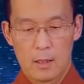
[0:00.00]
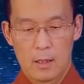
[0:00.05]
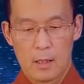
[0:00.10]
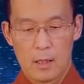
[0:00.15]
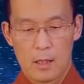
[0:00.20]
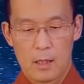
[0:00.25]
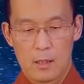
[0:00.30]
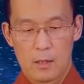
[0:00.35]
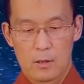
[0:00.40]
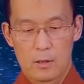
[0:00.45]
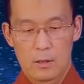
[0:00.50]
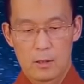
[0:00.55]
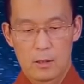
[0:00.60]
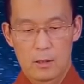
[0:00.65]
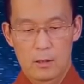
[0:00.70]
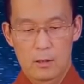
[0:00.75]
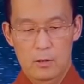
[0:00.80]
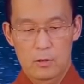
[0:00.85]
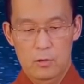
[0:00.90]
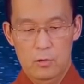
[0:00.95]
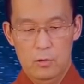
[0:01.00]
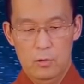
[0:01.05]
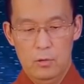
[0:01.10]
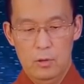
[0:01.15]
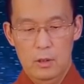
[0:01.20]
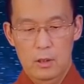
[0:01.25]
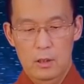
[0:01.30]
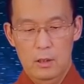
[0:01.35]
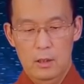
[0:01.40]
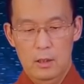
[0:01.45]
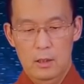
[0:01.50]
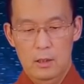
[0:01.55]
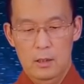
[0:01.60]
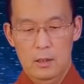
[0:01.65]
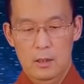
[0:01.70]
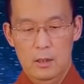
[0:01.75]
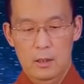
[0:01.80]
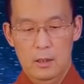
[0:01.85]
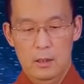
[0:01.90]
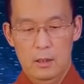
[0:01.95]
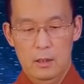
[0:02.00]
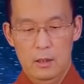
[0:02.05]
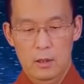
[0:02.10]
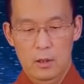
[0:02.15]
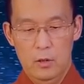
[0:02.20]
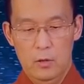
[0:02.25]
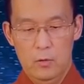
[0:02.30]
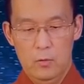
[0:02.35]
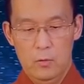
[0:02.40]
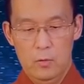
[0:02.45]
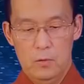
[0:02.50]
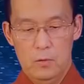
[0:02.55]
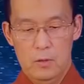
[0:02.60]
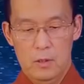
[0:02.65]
好，所以呢，有